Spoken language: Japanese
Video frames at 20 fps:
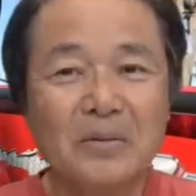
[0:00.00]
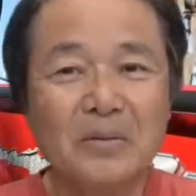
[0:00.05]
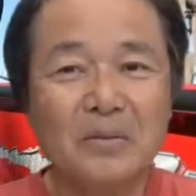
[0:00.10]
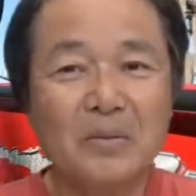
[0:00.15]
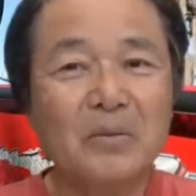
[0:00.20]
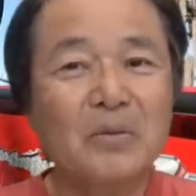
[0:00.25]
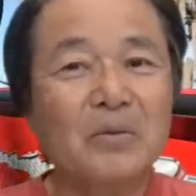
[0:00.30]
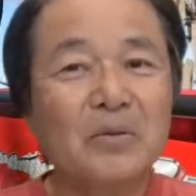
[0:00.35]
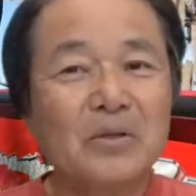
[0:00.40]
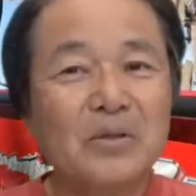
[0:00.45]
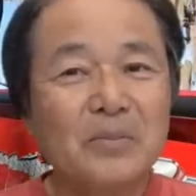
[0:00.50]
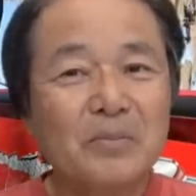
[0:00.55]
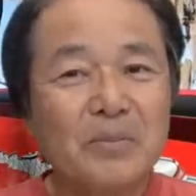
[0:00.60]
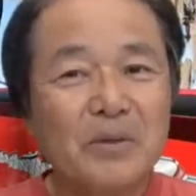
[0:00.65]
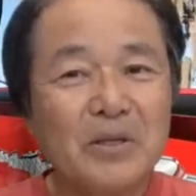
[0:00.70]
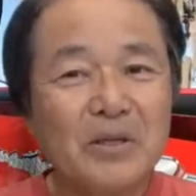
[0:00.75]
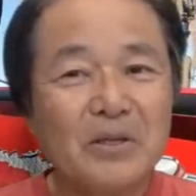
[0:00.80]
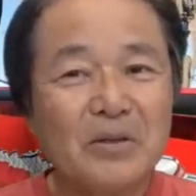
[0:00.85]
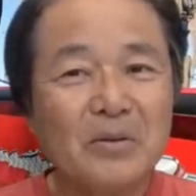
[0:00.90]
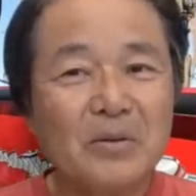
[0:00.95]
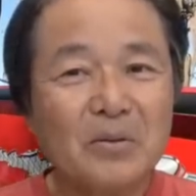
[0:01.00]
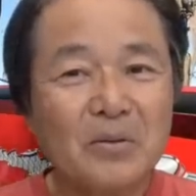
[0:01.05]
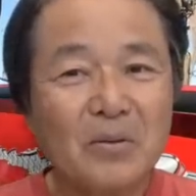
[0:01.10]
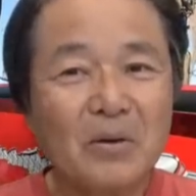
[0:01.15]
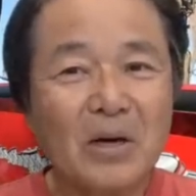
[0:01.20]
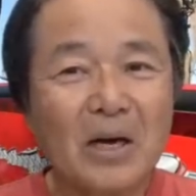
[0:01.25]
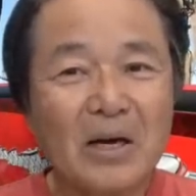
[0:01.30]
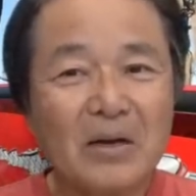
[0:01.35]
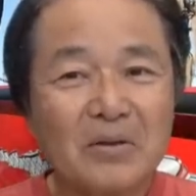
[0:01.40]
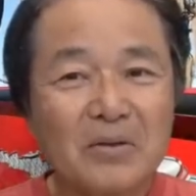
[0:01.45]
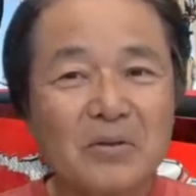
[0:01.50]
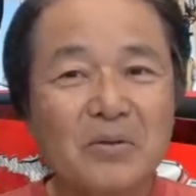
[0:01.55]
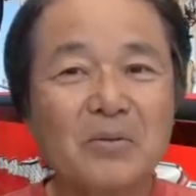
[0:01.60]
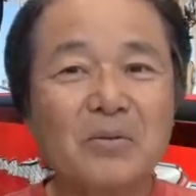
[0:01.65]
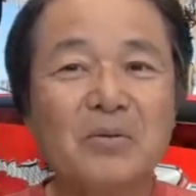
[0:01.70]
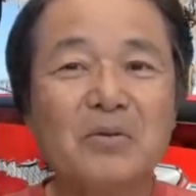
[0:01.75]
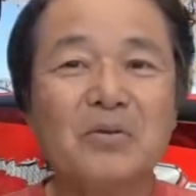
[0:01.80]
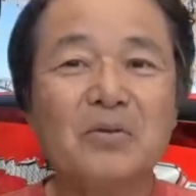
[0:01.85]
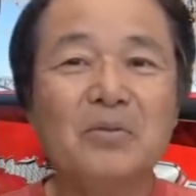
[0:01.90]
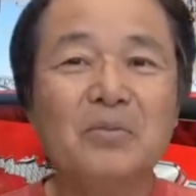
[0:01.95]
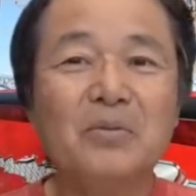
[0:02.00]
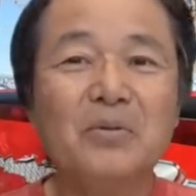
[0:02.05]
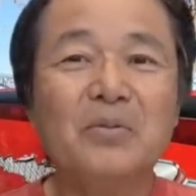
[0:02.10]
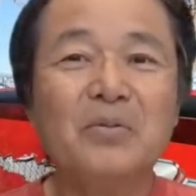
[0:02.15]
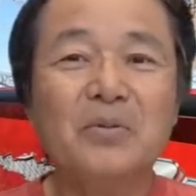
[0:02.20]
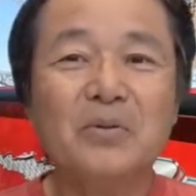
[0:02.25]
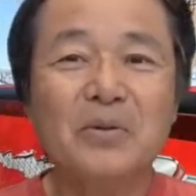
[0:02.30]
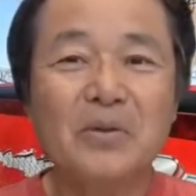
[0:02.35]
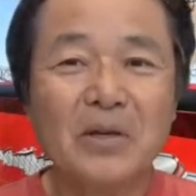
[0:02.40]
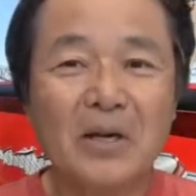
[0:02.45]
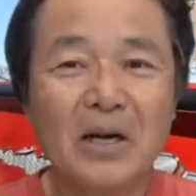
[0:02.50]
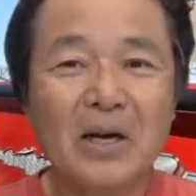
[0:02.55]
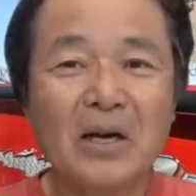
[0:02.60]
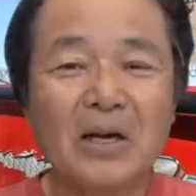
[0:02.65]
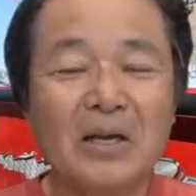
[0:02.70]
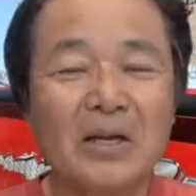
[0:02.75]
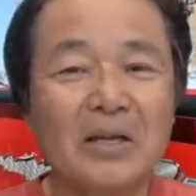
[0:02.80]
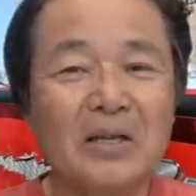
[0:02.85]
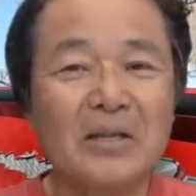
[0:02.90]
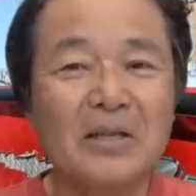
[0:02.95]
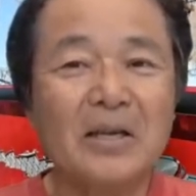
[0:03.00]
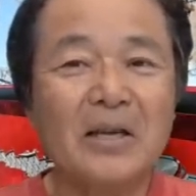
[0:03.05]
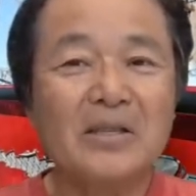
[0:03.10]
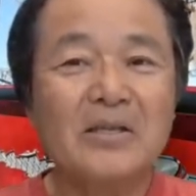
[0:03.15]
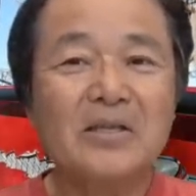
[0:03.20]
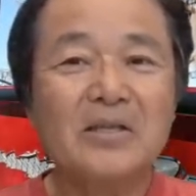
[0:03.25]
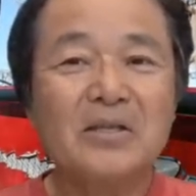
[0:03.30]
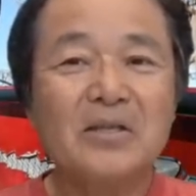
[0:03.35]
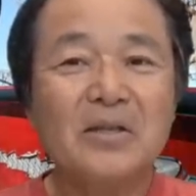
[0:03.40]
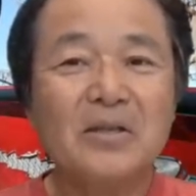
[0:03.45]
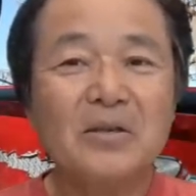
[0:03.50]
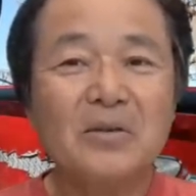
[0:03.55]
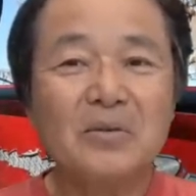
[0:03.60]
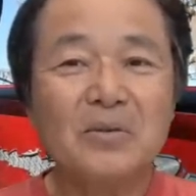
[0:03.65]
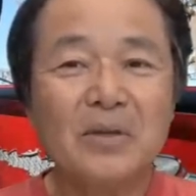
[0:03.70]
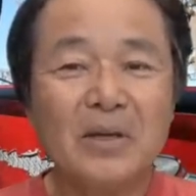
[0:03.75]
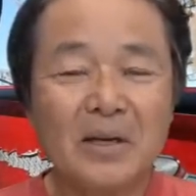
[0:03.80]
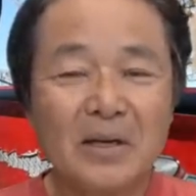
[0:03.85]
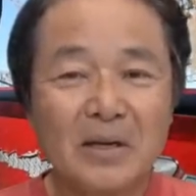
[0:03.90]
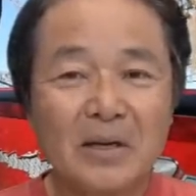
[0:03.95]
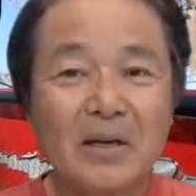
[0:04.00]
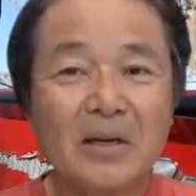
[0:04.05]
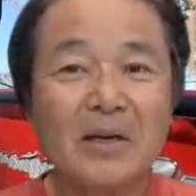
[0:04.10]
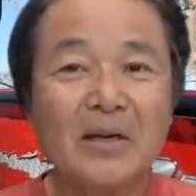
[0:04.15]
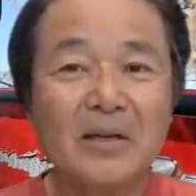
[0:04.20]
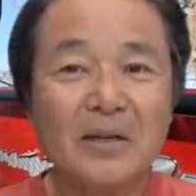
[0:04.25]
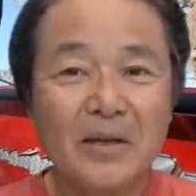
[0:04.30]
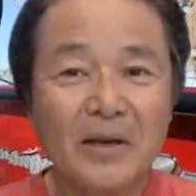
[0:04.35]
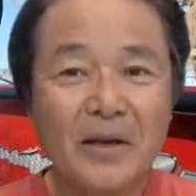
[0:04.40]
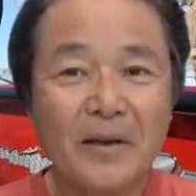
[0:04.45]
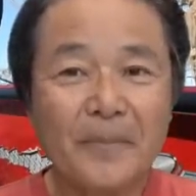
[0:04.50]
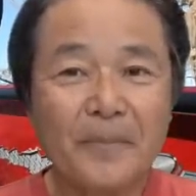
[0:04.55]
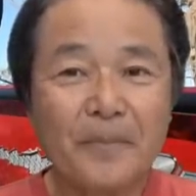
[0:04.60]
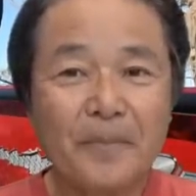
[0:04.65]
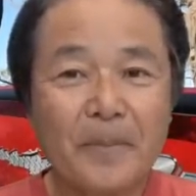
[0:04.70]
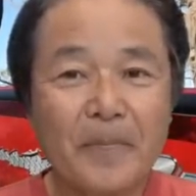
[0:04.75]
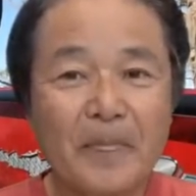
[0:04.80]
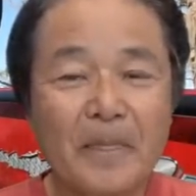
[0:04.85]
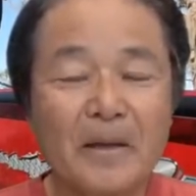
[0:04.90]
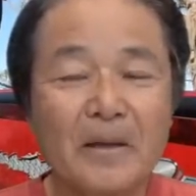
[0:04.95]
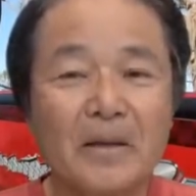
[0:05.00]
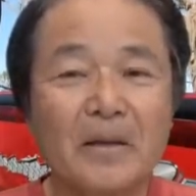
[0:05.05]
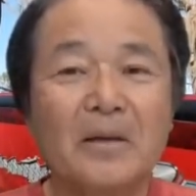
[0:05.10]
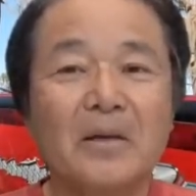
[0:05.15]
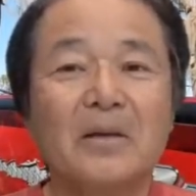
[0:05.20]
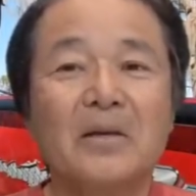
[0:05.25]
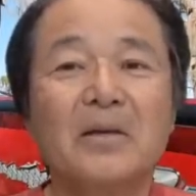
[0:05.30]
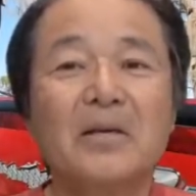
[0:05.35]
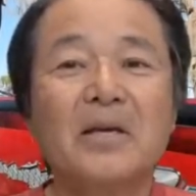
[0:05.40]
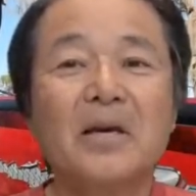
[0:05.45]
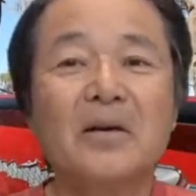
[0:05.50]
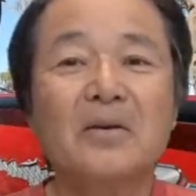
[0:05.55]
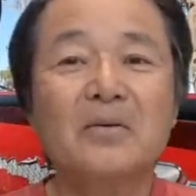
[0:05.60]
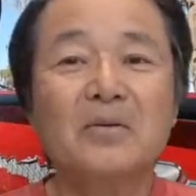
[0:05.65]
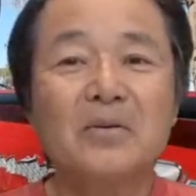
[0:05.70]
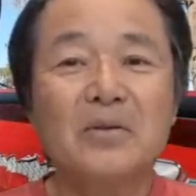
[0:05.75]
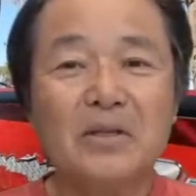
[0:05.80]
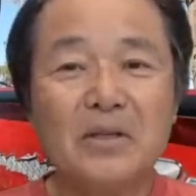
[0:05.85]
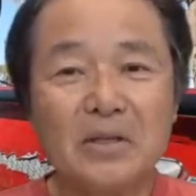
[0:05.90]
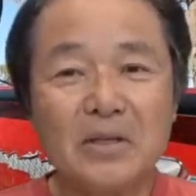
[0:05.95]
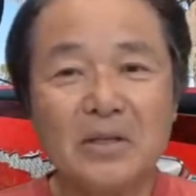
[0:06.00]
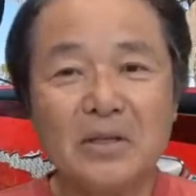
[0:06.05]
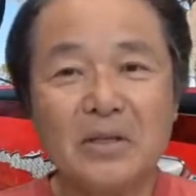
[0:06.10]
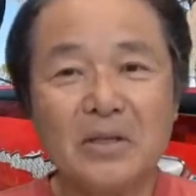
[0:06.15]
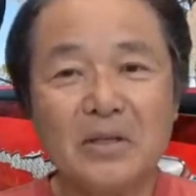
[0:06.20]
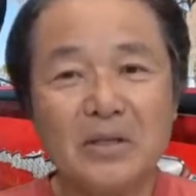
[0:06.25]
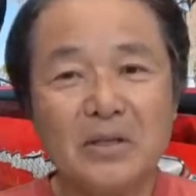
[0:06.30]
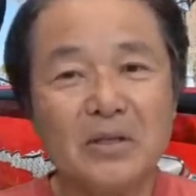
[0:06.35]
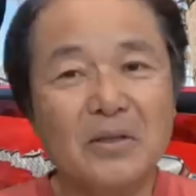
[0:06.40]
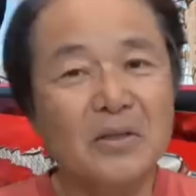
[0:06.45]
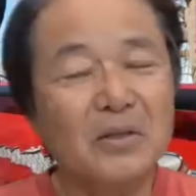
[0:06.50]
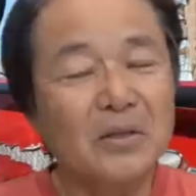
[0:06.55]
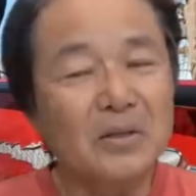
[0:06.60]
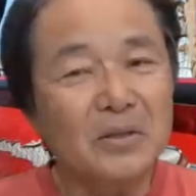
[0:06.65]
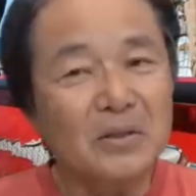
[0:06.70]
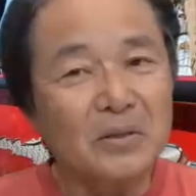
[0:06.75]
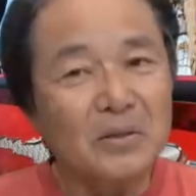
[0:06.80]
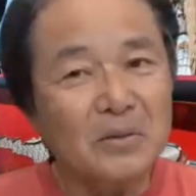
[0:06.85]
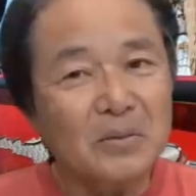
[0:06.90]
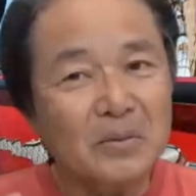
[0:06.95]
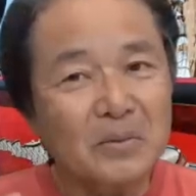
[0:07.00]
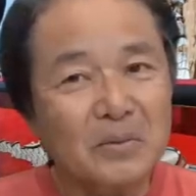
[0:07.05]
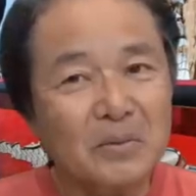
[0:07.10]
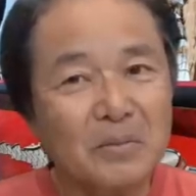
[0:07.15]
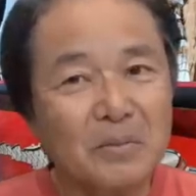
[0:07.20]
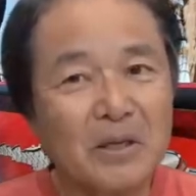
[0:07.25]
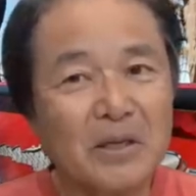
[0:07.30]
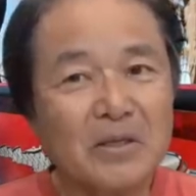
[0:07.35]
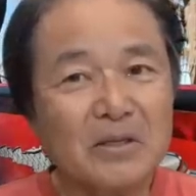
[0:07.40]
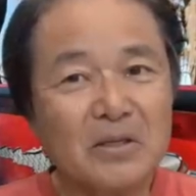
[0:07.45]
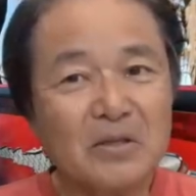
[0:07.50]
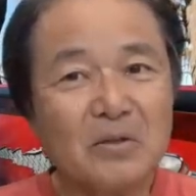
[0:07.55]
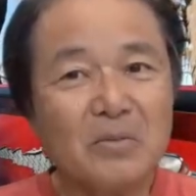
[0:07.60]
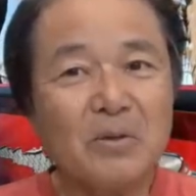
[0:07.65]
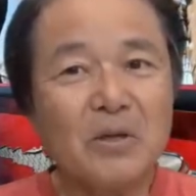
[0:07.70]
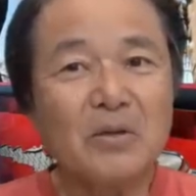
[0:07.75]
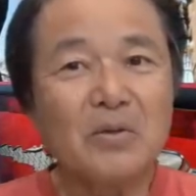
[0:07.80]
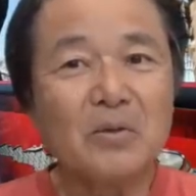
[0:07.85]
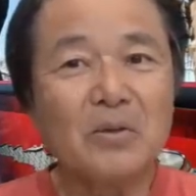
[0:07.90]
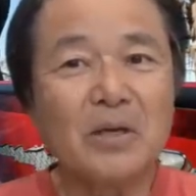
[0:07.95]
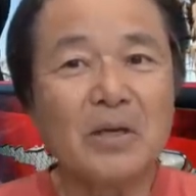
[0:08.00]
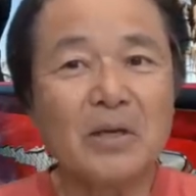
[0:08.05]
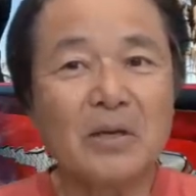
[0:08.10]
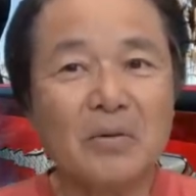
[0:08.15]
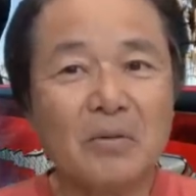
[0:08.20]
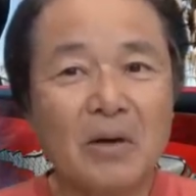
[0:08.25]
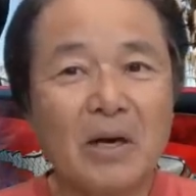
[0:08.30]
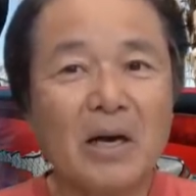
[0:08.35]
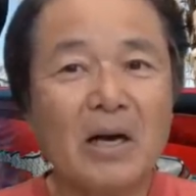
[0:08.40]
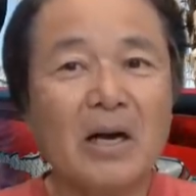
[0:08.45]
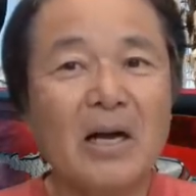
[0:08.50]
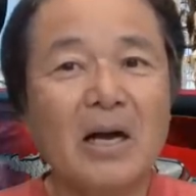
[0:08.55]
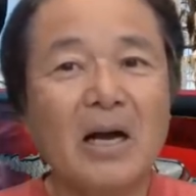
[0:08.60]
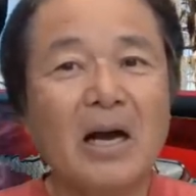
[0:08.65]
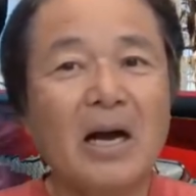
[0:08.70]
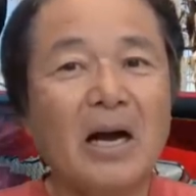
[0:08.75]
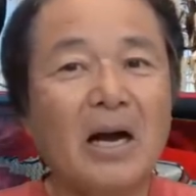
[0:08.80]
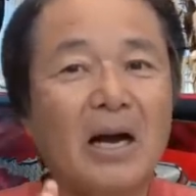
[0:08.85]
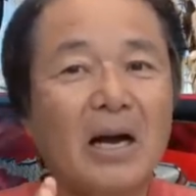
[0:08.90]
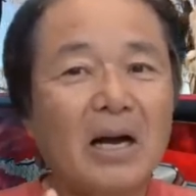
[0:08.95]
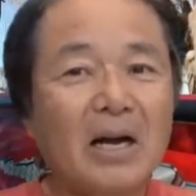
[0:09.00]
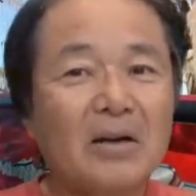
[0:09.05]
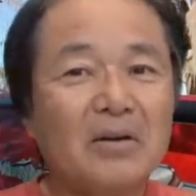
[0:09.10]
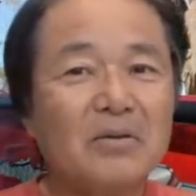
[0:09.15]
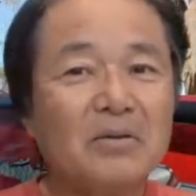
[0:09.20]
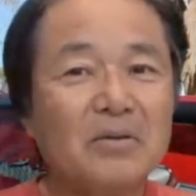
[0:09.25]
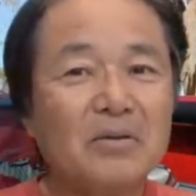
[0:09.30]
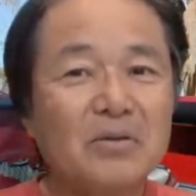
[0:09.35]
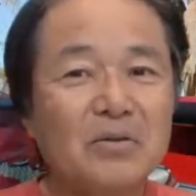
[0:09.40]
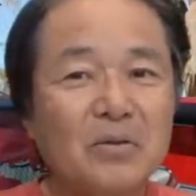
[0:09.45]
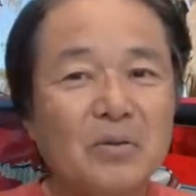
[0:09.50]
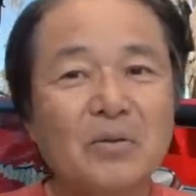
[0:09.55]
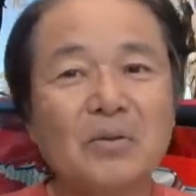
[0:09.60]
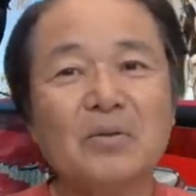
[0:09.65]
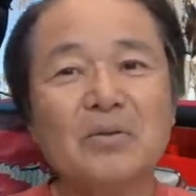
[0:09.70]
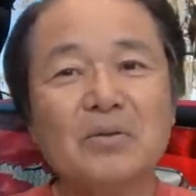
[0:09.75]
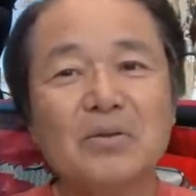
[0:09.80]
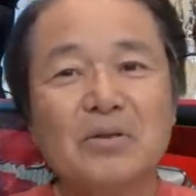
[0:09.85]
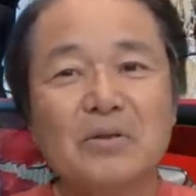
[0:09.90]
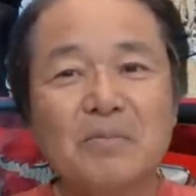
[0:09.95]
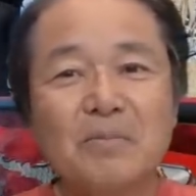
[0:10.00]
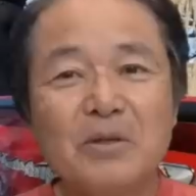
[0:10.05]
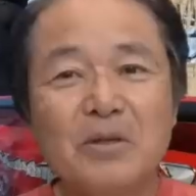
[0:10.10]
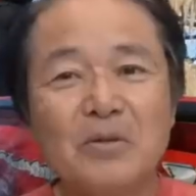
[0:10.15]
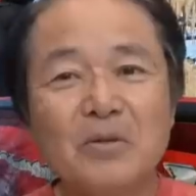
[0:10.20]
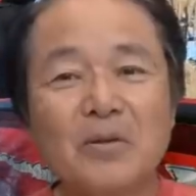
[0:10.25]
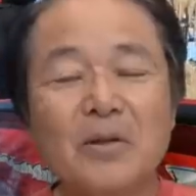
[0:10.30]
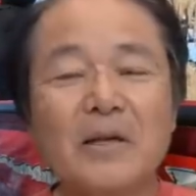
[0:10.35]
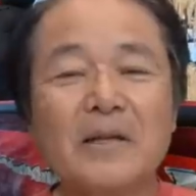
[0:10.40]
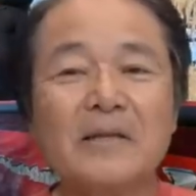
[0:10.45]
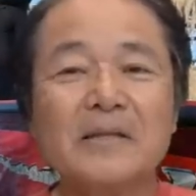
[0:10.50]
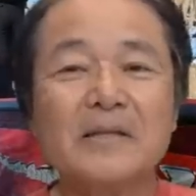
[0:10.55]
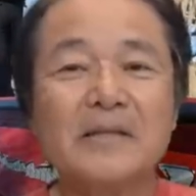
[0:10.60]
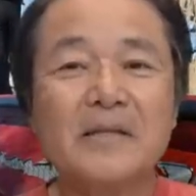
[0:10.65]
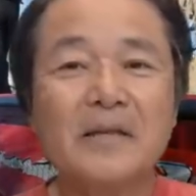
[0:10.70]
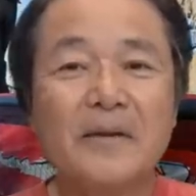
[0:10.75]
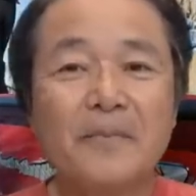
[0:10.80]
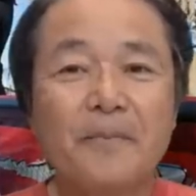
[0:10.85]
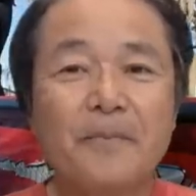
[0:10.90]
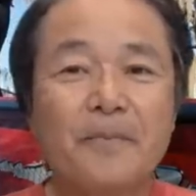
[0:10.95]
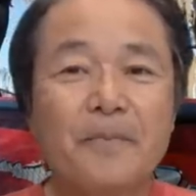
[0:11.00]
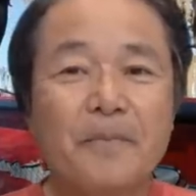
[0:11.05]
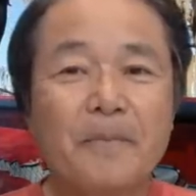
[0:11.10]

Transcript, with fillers: このスピードとアクションという部分が馴染んでいく段階で、逆にペンシルベートだけはアクション、スピードなんですね。